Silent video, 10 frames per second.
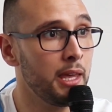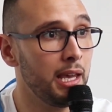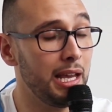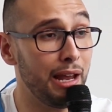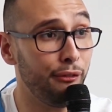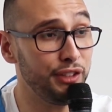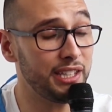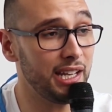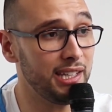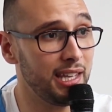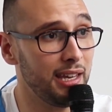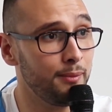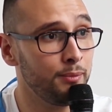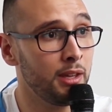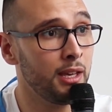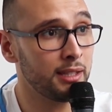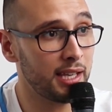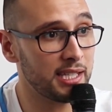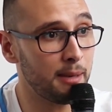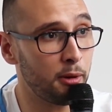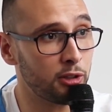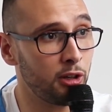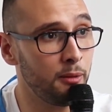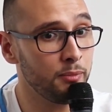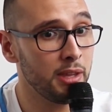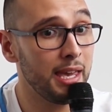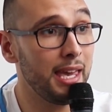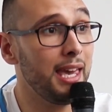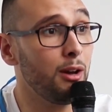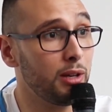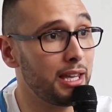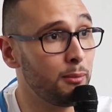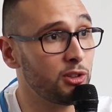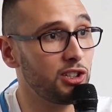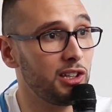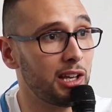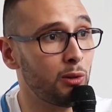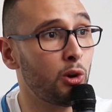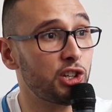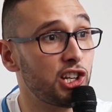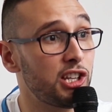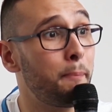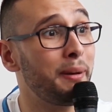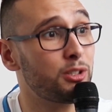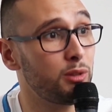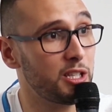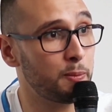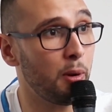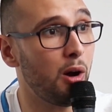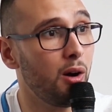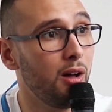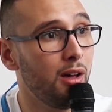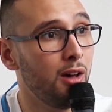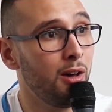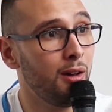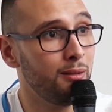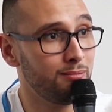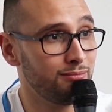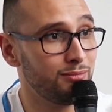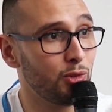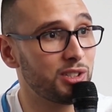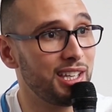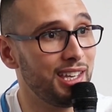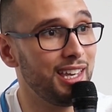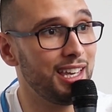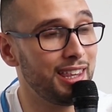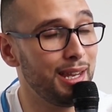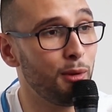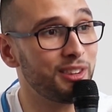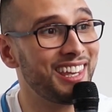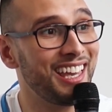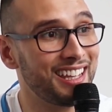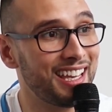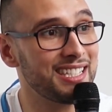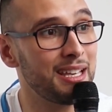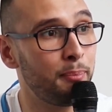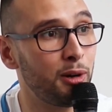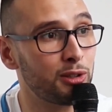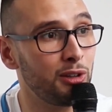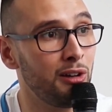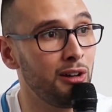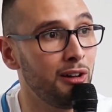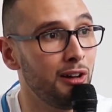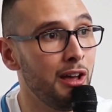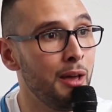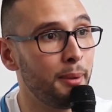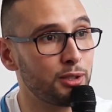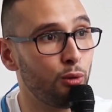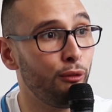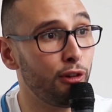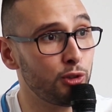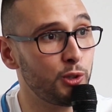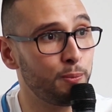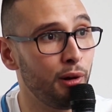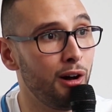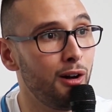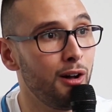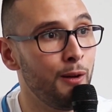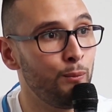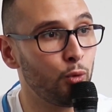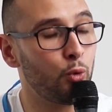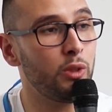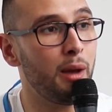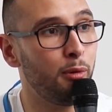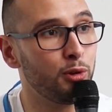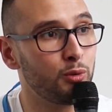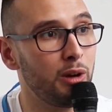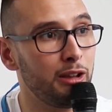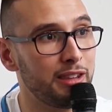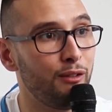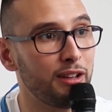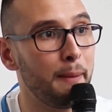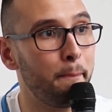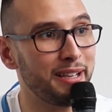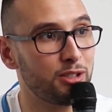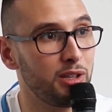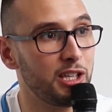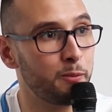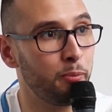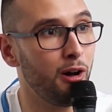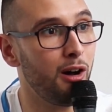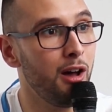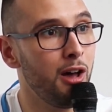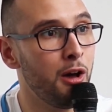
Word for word: et la vitalité, très important, et également chez Decathlon, on recherche des passionnés de sport donc c'est un élément très très important euh, parce qu'on vend du sport, donc on a besoin d'avoir des passionnés de sport